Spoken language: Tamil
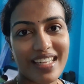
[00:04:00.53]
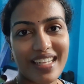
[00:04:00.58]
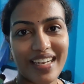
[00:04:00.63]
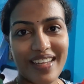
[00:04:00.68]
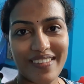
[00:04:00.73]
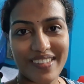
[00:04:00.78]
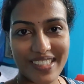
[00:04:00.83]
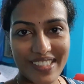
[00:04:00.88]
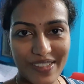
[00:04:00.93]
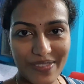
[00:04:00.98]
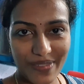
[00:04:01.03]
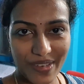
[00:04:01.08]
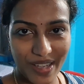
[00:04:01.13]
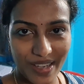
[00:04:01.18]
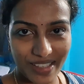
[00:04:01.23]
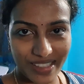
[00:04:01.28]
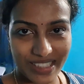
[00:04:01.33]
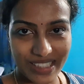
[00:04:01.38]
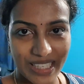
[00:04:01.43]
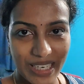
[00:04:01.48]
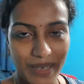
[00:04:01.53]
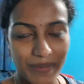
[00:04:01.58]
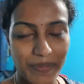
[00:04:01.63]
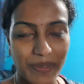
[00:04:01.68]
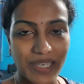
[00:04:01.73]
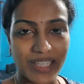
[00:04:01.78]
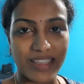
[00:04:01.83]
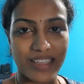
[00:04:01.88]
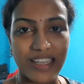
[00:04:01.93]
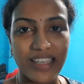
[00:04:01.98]
தான் நான் வந்துட்டு ப்ளாக் ஸ்டார்ட்
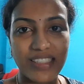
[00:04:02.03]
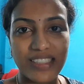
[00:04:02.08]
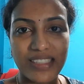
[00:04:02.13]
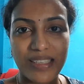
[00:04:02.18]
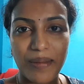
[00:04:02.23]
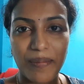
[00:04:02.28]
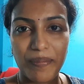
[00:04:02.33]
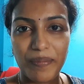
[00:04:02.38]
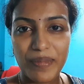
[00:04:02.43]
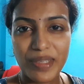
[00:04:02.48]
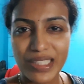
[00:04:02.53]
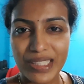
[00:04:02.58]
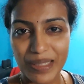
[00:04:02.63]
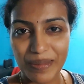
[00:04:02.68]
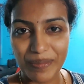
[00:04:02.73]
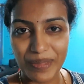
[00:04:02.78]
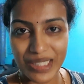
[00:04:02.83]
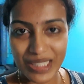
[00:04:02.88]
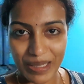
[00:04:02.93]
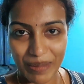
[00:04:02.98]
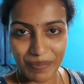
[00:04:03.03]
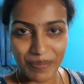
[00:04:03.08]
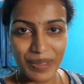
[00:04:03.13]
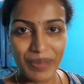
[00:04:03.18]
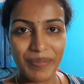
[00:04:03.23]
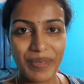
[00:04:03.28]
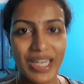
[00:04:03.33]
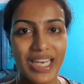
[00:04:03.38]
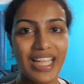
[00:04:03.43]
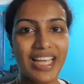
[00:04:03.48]
பண்ணியிருந்தேன் செம்ம செம்ம
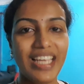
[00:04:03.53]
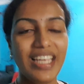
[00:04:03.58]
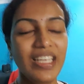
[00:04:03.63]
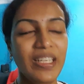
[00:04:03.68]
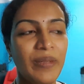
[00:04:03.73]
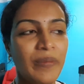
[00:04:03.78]
செம்ம மழை